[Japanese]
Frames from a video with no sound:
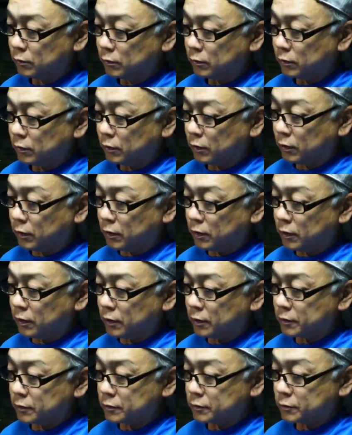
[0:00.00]

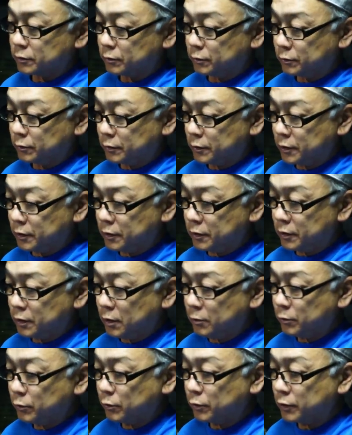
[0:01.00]
あーそれ
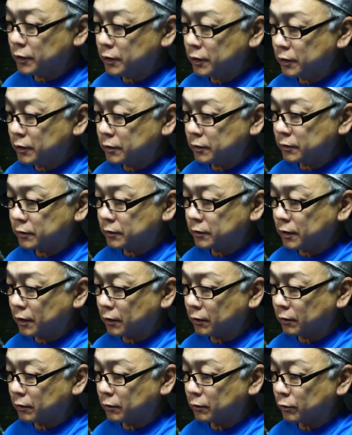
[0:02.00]
でも
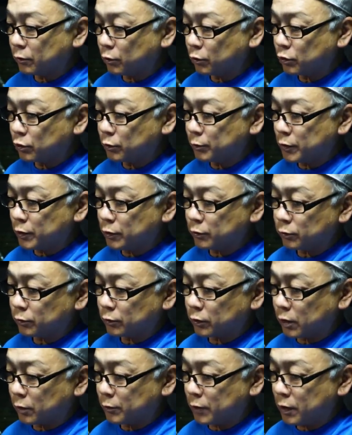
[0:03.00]
1.6
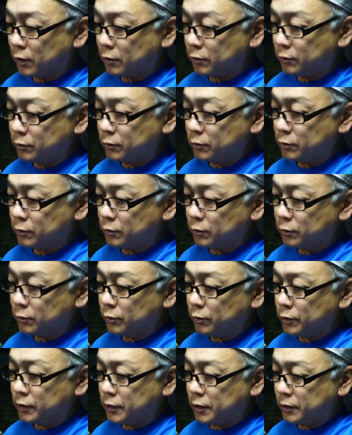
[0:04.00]
メートルか、マクロ
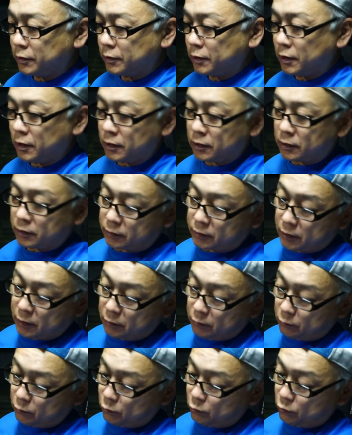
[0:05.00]
を入れて
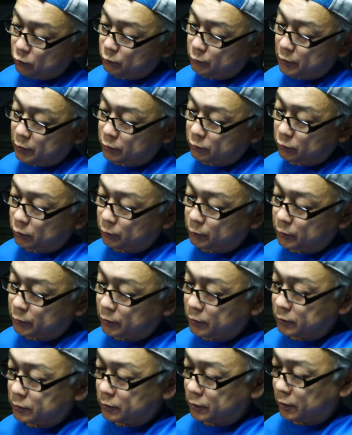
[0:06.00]
1.6メートルみた
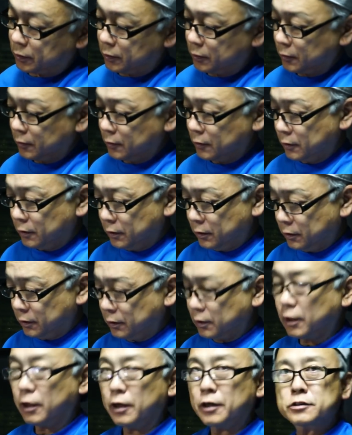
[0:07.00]
いですね。えー、
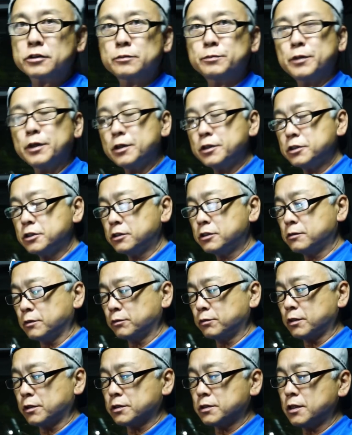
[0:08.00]
で、発売時期は
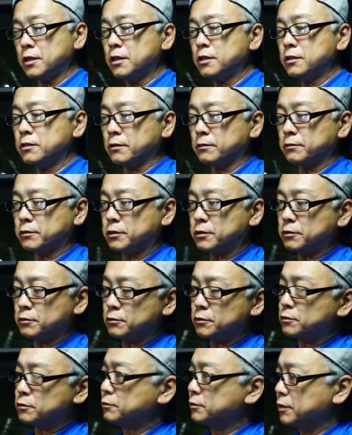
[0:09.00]
どうやら
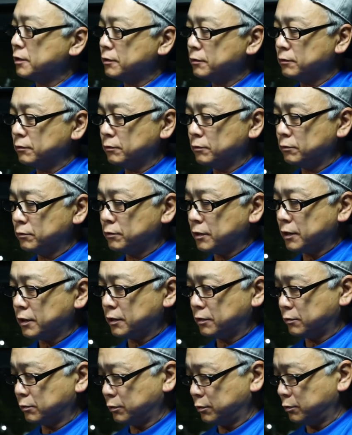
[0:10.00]
1990年ぐら
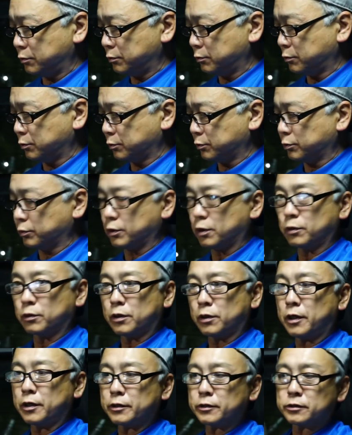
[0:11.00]
いということで、
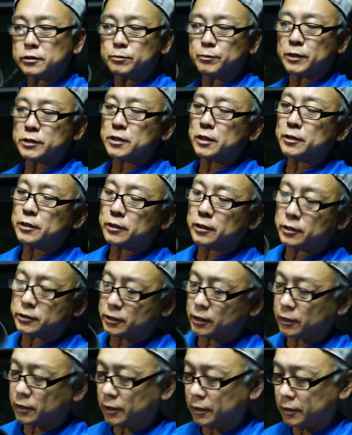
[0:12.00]
は、まあ、定か
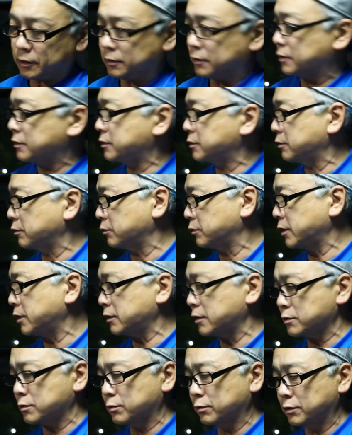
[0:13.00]
じゃないんですけど、大
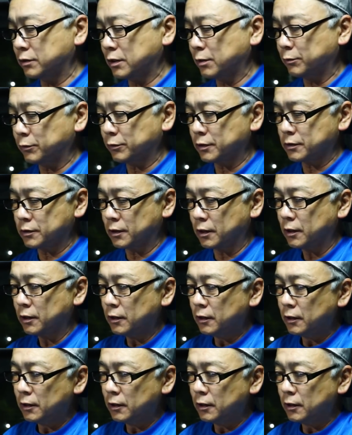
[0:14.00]
体そんなもんでね。